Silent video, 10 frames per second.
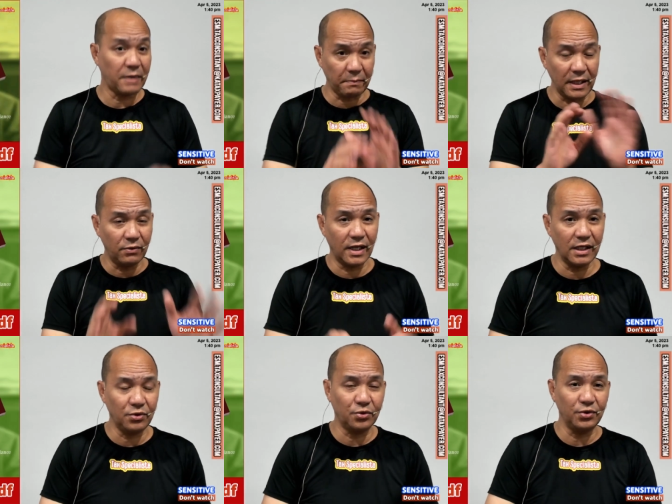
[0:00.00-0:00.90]

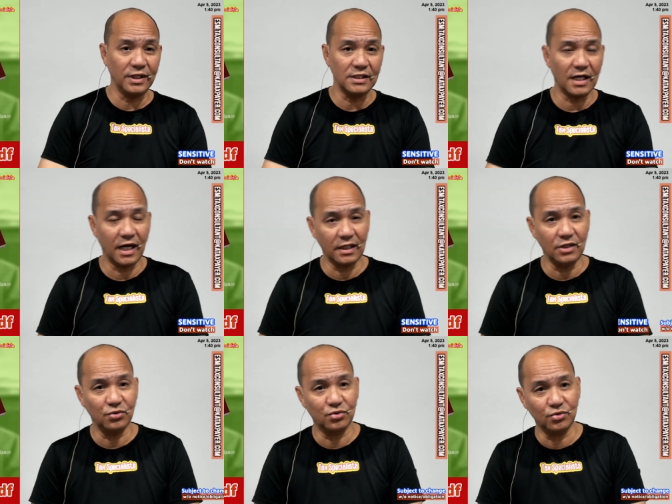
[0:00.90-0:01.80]
Papaliwanag ko ho yan sa
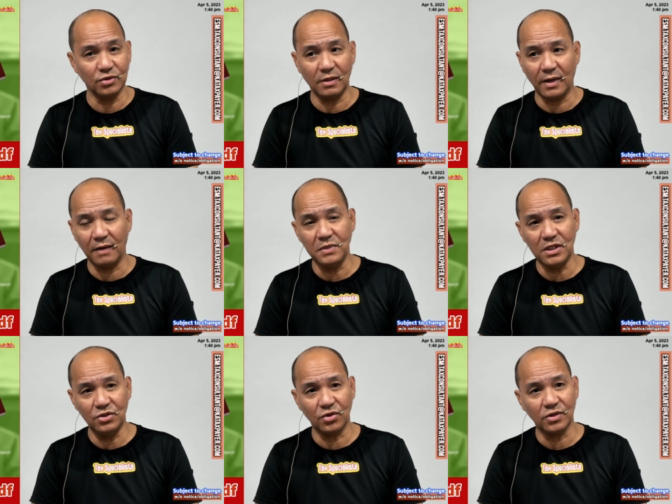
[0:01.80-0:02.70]
ating susunod na mga
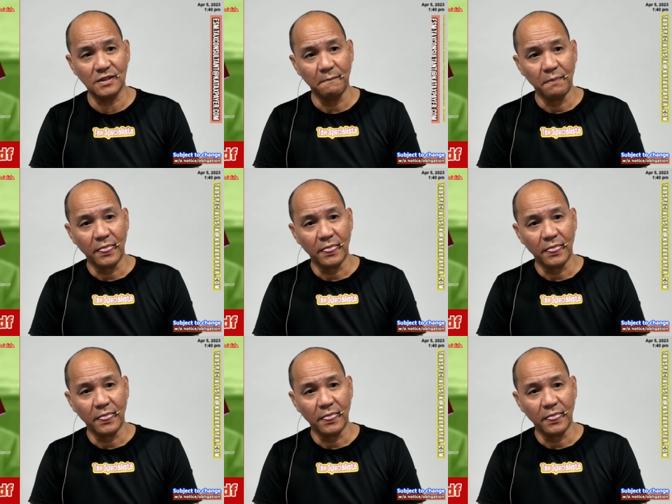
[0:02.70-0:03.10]
videos.